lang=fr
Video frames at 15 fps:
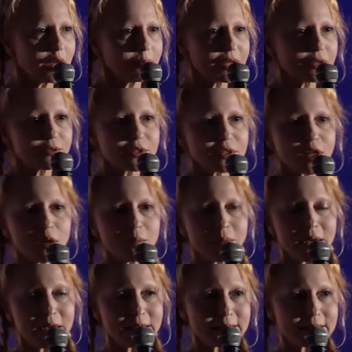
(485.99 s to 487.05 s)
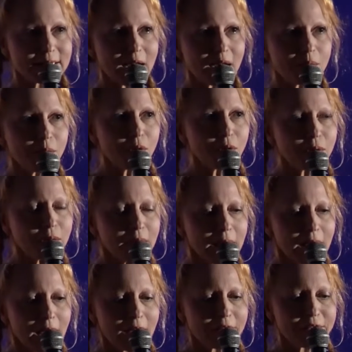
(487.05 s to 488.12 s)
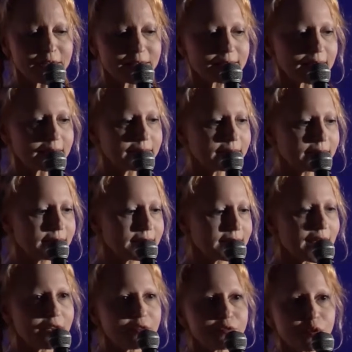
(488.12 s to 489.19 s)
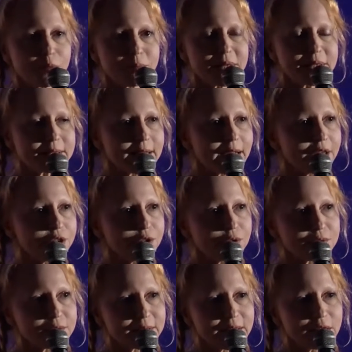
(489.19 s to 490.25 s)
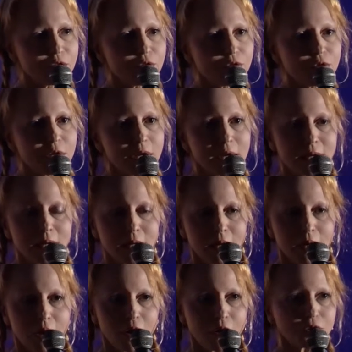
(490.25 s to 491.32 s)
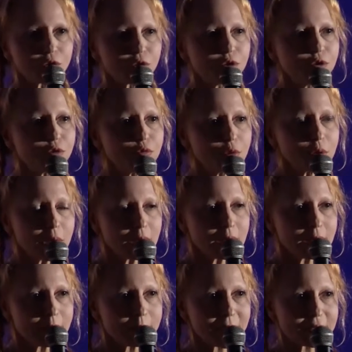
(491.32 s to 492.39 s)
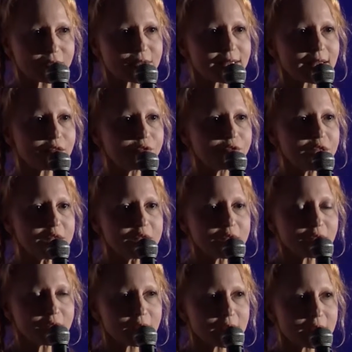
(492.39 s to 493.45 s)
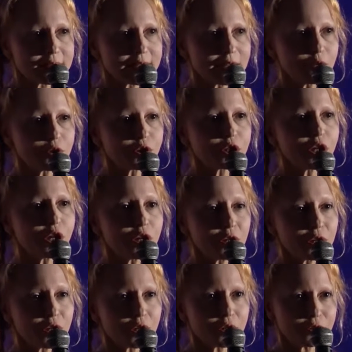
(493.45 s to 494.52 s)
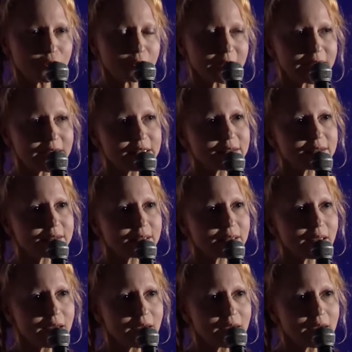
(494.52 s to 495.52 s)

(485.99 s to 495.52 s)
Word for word: mais nous sommes les sarments avec cette sève mystérieuse qui coule entre nous, parce que cette vigne, c'est le corps du Christ,